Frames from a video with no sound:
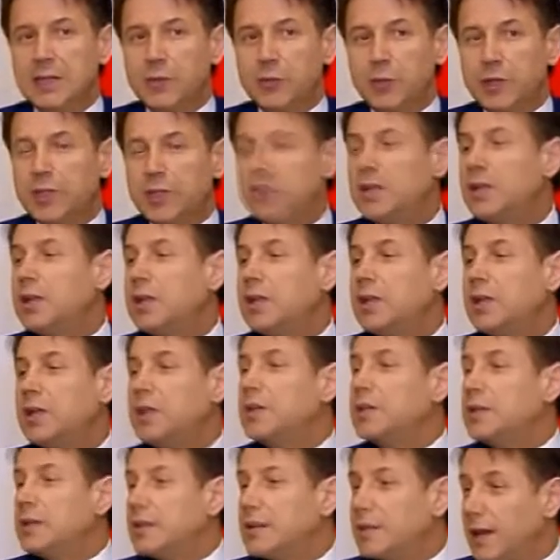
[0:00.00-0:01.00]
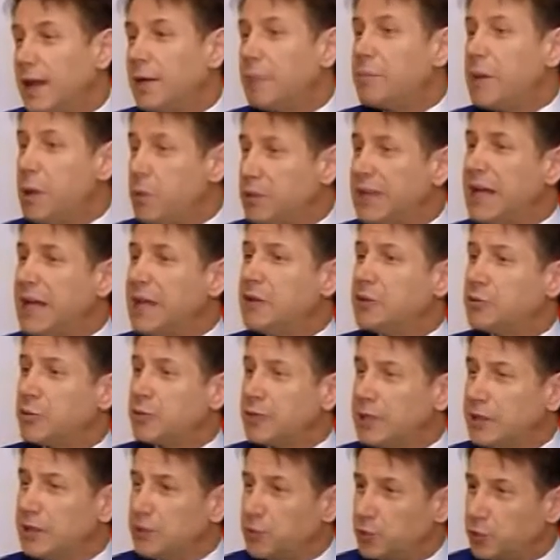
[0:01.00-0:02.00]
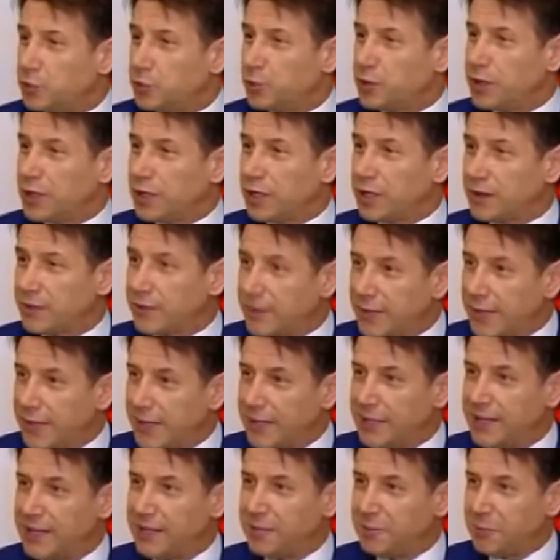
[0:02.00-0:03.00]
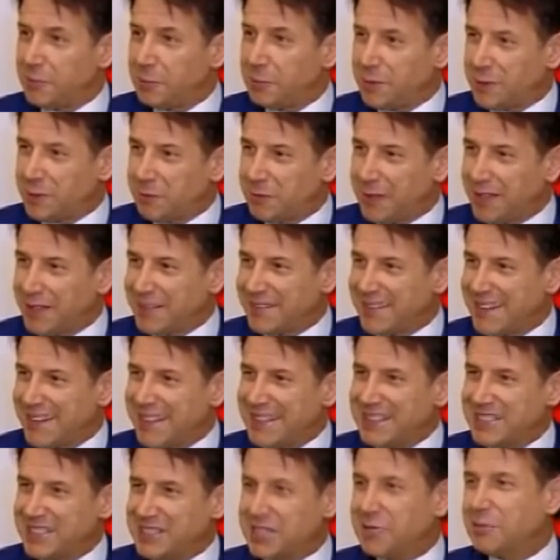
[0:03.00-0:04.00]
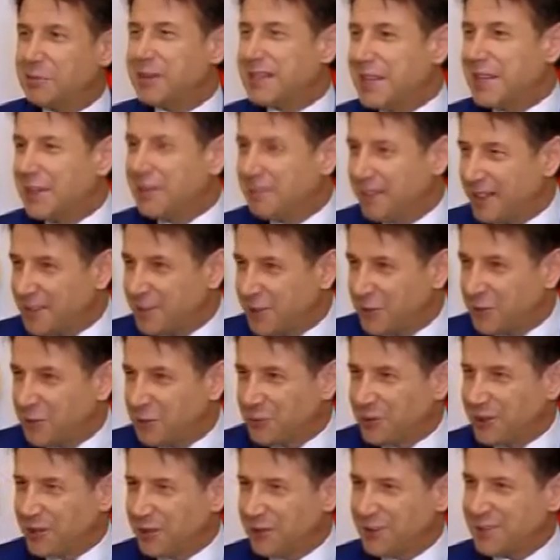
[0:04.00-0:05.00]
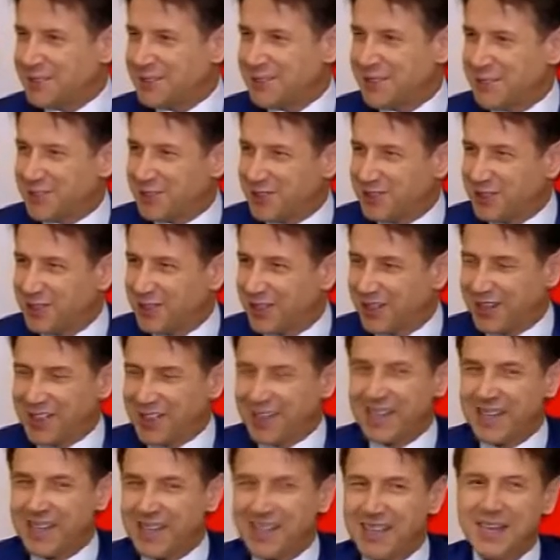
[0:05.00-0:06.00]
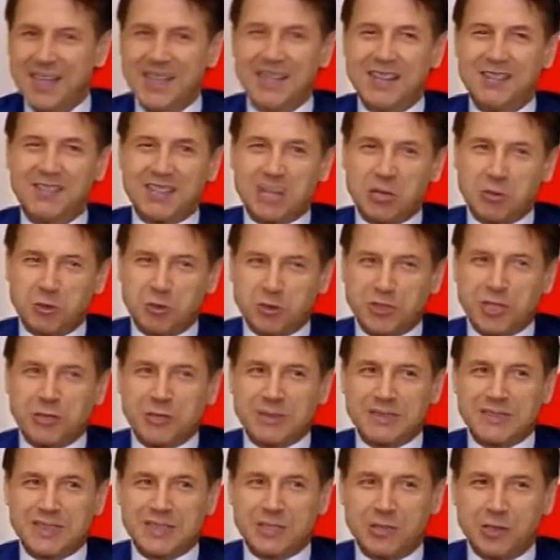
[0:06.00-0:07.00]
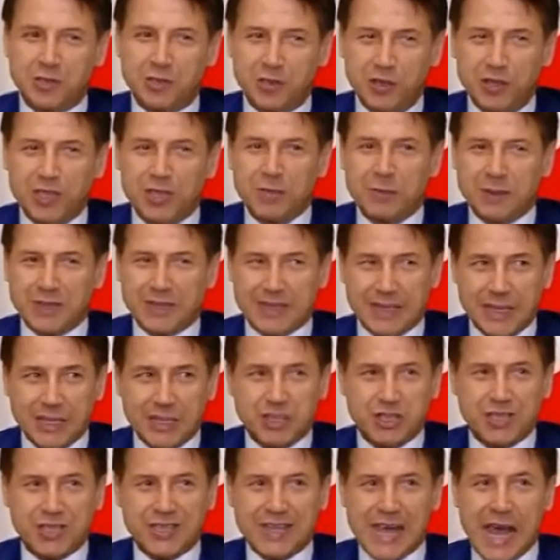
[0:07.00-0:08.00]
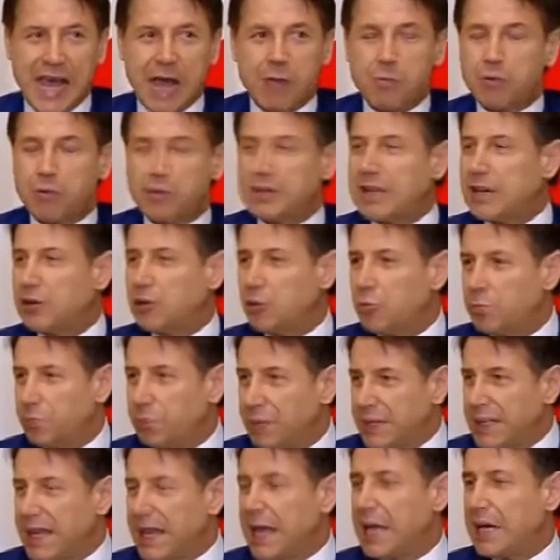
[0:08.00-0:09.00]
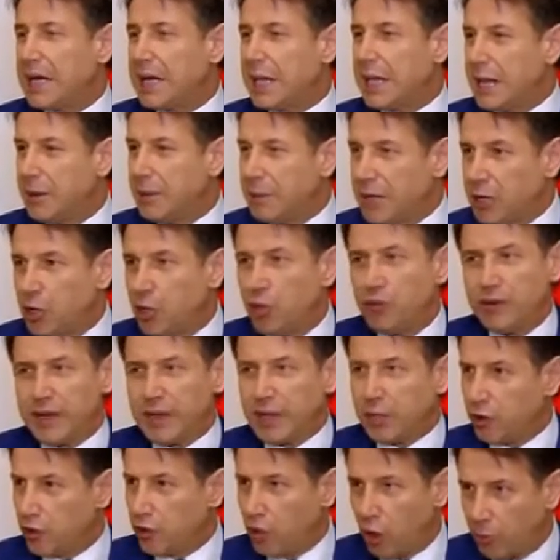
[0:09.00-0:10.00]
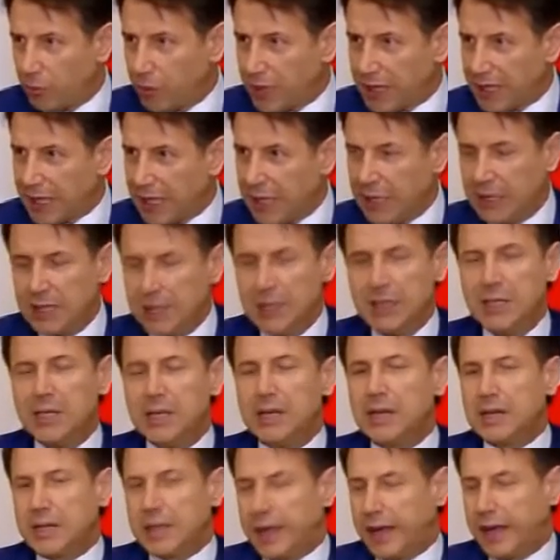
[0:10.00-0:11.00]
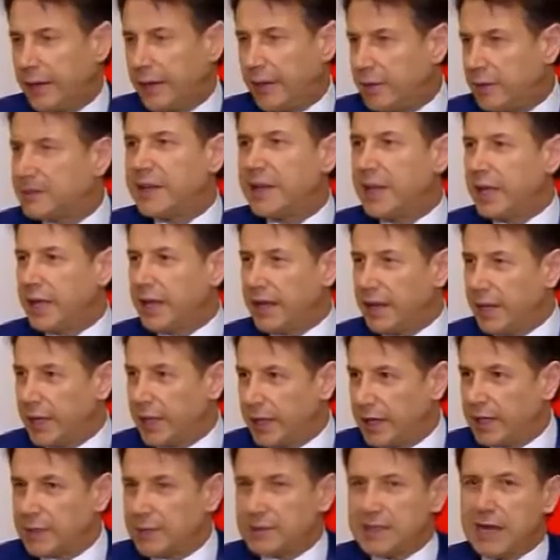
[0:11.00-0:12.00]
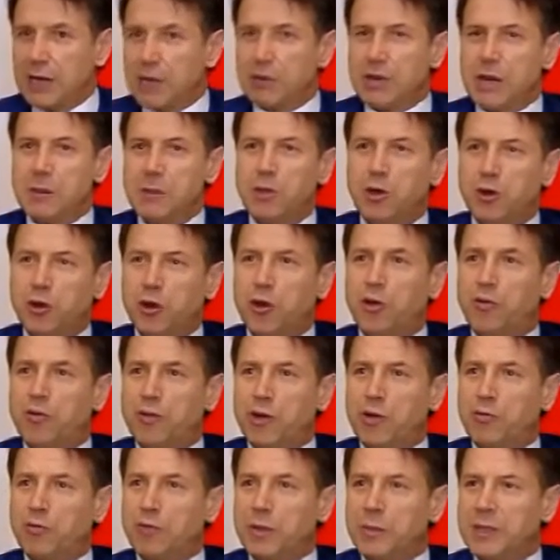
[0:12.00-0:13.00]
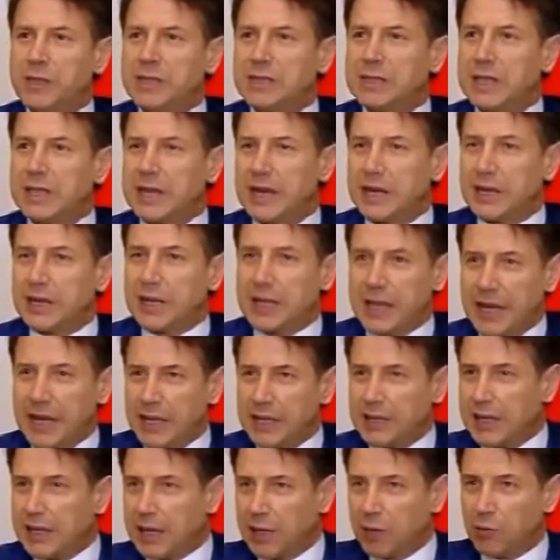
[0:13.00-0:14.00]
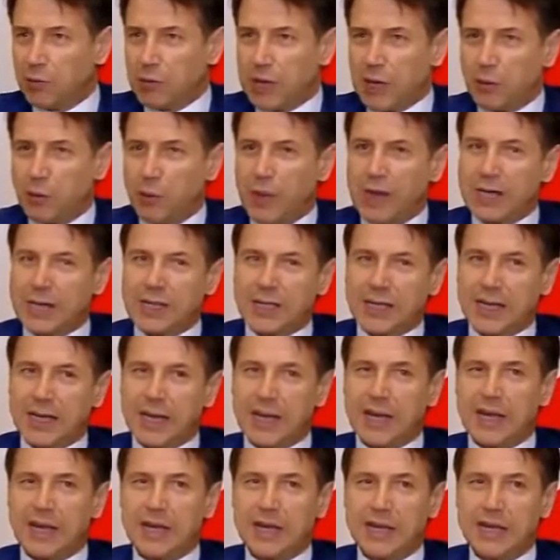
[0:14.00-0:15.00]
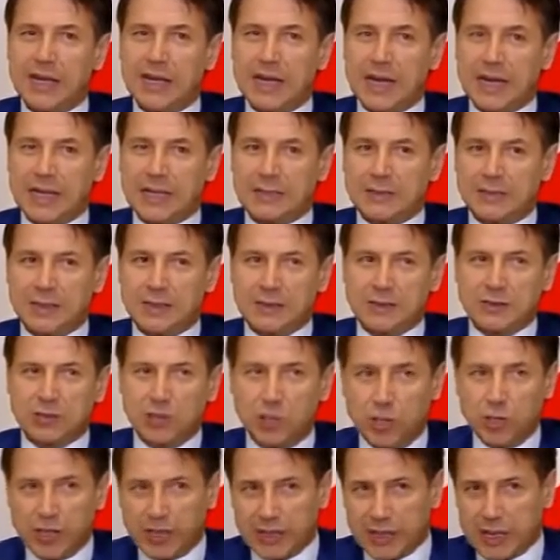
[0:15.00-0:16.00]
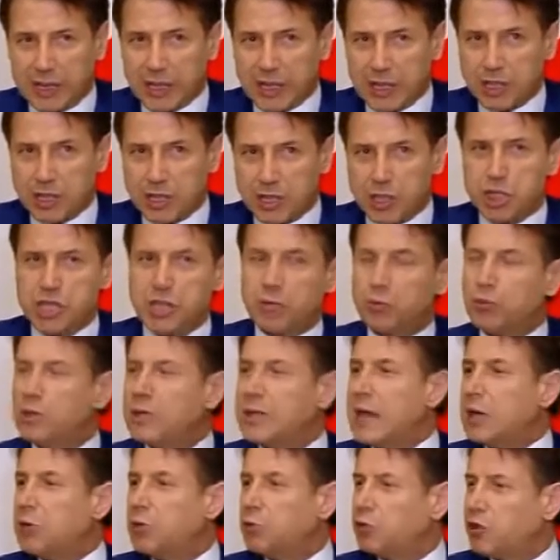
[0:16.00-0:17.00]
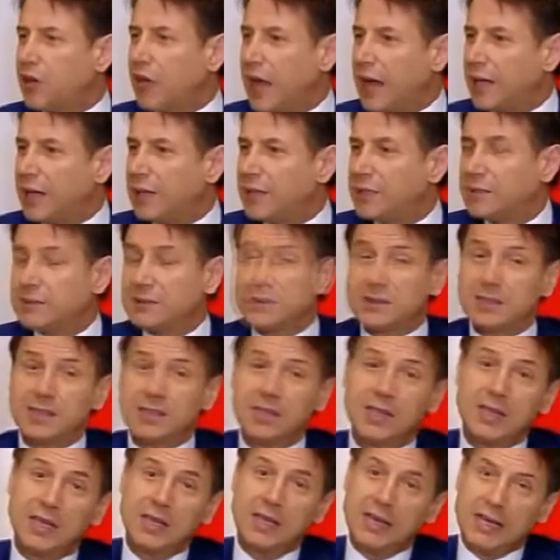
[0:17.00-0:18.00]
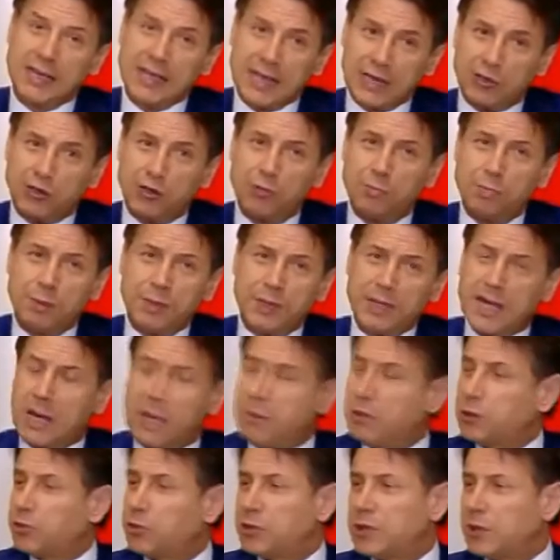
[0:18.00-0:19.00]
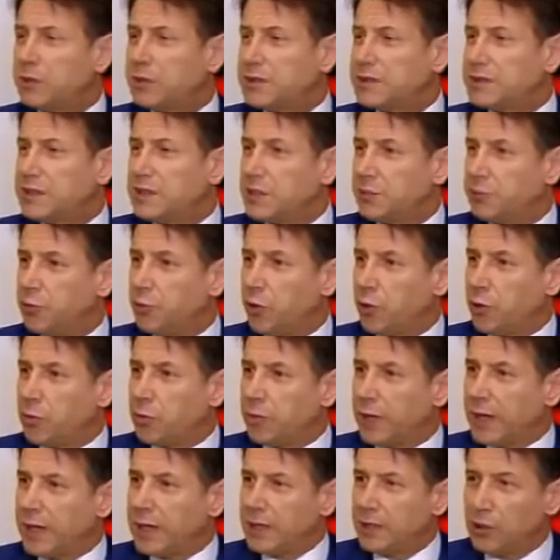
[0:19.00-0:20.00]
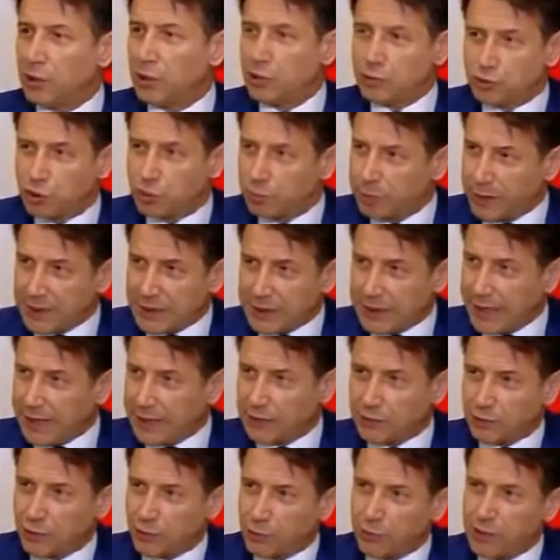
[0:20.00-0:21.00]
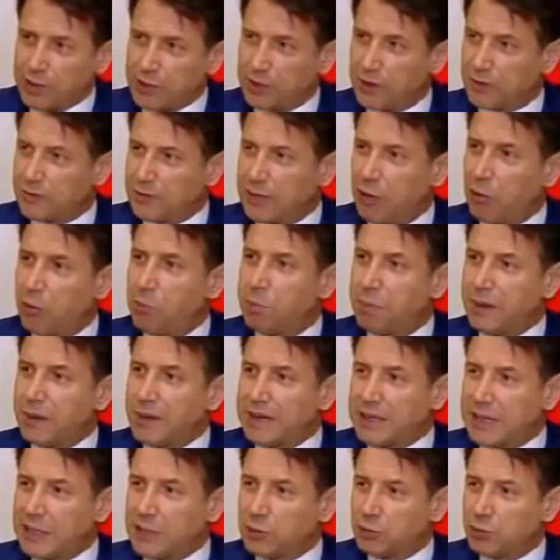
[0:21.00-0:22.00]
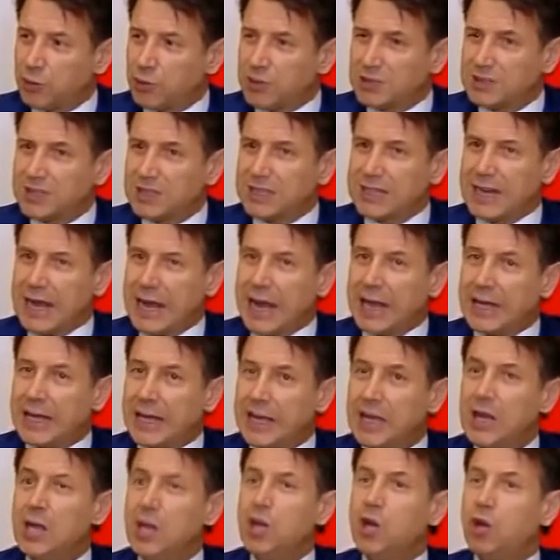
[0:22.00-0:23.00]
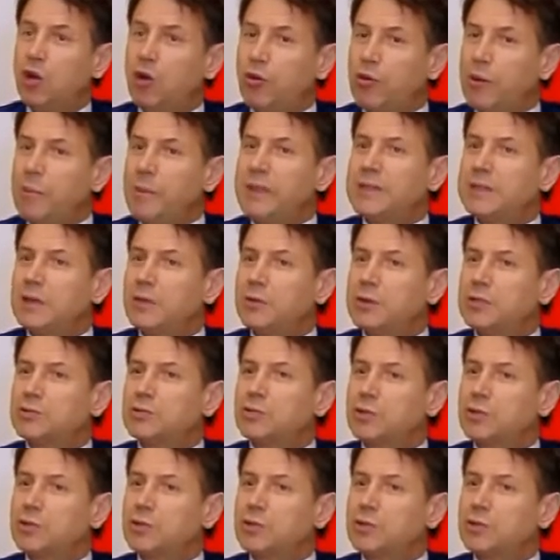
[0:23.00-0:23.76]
Quindi eh, abbiamo tanto da discutere, se lei mi permette. Lei diceva perché fate tutte queste riunioni? Facciamo tutte queste riunioni perché cerchiamo di accompagnare la manovra economica, che in sé è già una manovra ovviamente che richiede una qualche attenzione di agire con grano salis, la accompagniamo a tutte queste riforme. Il nostro pacchetto quindi sarà un pacchetto integrale, ovviamente